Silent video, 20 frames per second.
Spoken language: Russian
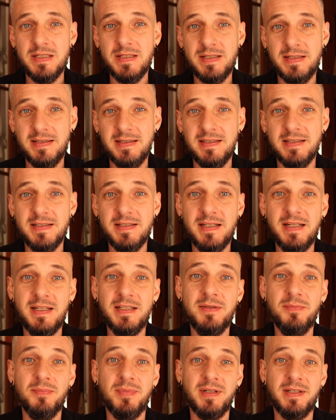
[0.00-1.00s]
с
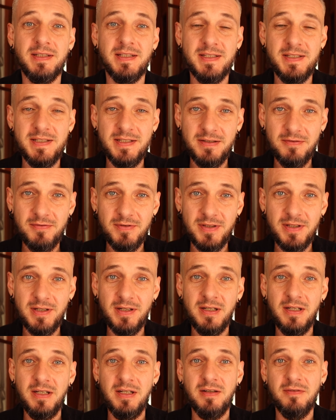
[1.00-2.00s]
знанием прогнозирования
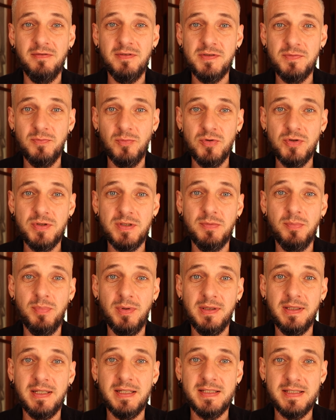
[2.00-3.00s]
вы сможете
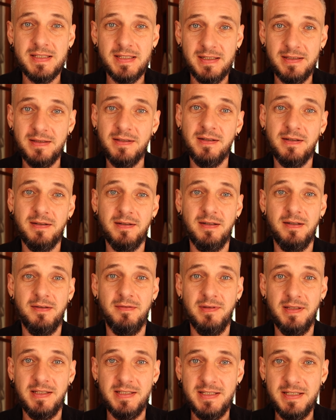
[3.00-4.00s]
полноценно
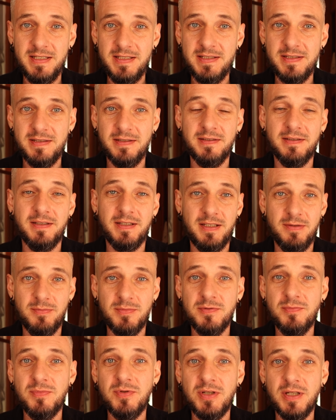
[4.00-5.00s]
овладеть э, таким
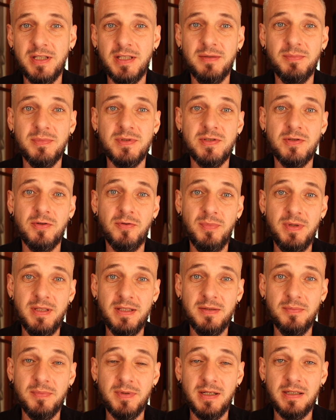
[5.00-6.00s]
замечательным
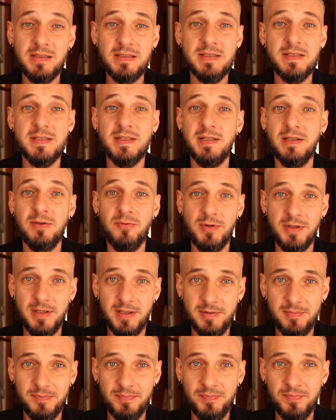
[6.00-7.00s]
инструментом, как
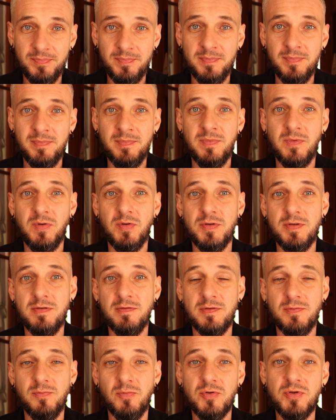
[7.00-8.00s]
астрология. То есть вы
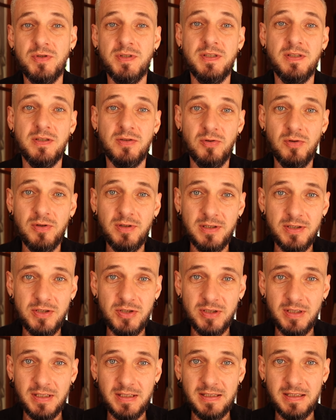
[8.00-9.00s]
сможете не только
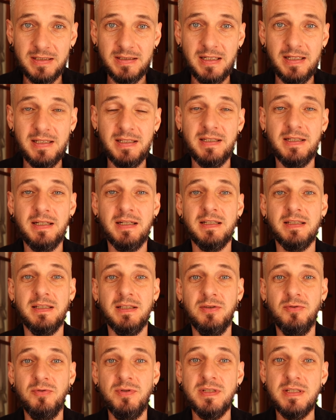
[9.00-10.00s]
читать натальные карты,
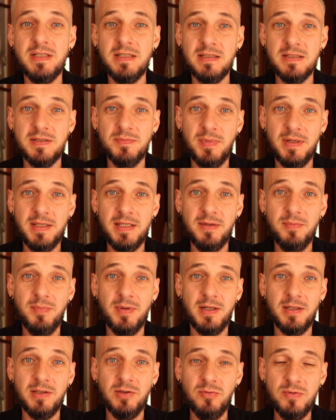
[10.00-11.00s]
но и делать по ней
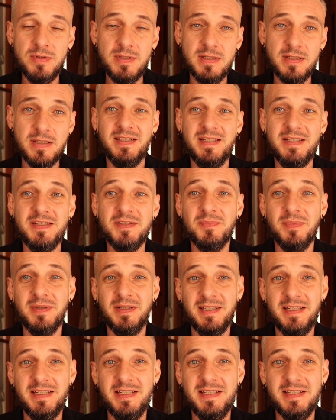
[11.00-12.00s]
прогнозы и
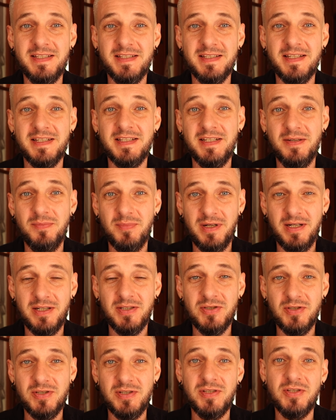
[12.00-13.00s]
смотреть за тем, как
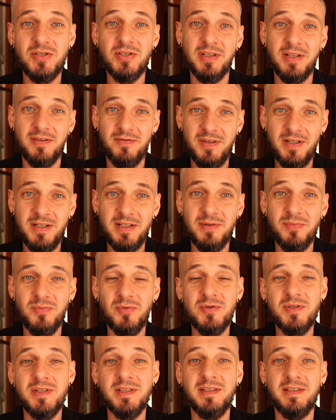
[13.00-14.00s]
жизнь человека
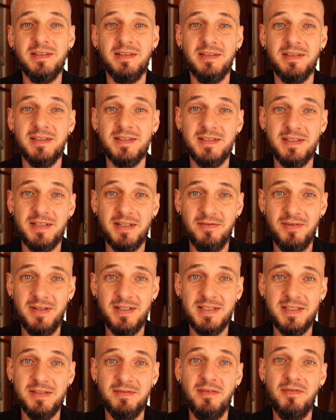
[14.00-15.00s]
будет э,
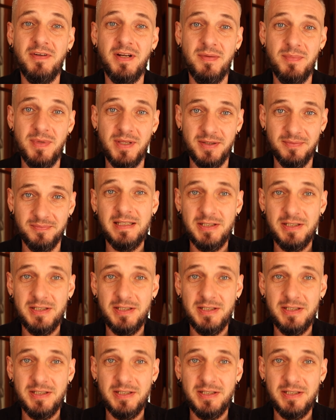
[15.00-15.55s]
раскрываться во времени.